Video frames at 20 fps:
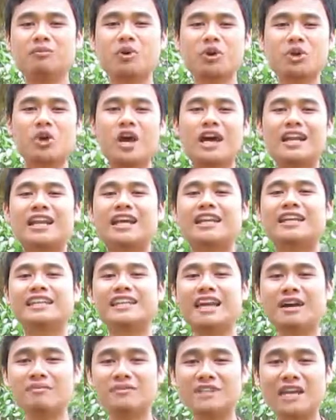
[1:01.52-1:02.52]
bodoh adalah
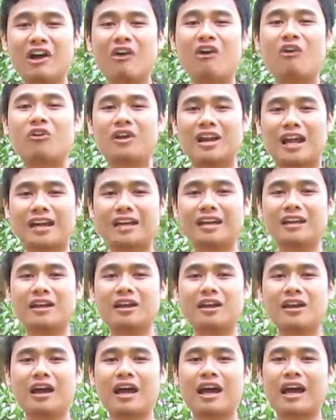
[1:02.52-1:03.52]
diamnya orang
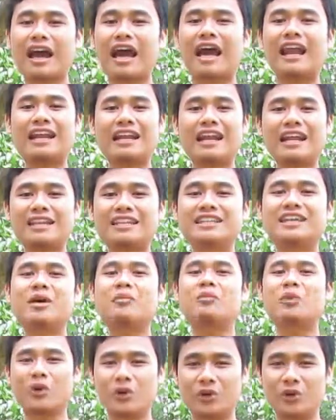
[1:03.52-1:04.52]
karena dia
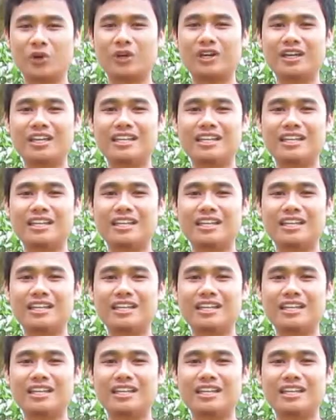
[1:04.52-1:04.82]
bodoh.